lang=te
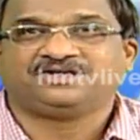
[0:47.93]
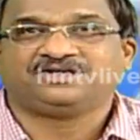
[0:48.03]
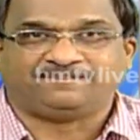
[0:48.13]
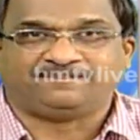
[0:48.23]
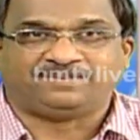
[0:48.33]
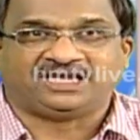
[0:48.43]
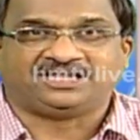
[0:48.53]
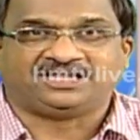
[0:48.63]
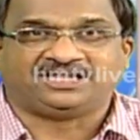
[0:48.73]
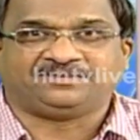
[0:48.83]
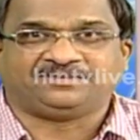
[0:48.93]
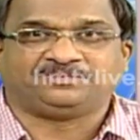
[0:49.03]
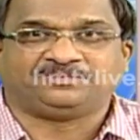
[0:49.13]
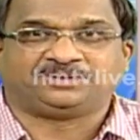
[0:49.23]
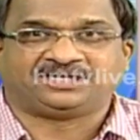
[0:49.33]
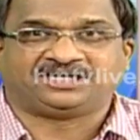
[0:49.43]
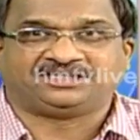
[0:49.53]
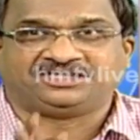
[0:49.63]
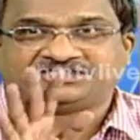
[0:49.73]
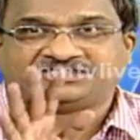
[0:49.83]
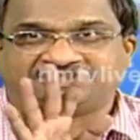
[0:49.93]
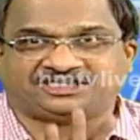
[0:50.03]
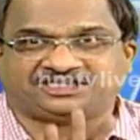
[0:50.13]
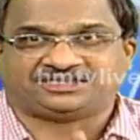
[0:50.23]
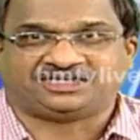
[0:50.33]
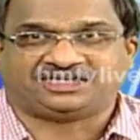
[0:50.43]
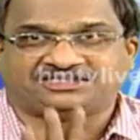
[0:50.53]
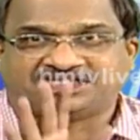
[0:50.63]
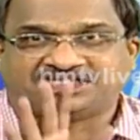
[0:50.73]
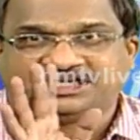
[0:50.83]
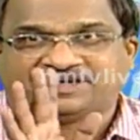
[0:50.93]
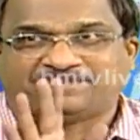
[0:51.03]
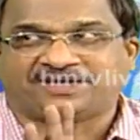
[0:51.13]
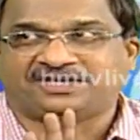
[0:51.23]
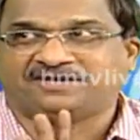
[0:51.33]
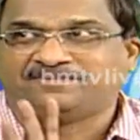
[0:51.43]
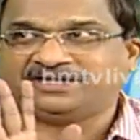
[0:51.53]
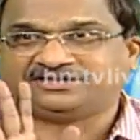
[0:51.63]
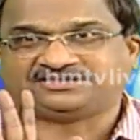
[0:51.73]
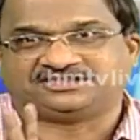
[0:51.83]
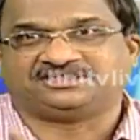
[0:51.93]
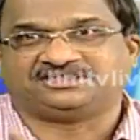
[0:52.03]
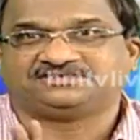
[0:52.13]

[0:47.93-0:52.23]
ఇక బెయిల్ అనేది ముద్రగడ దీక్ష చేసినా చేయకపోయినా బెయిల్ వచ్చేది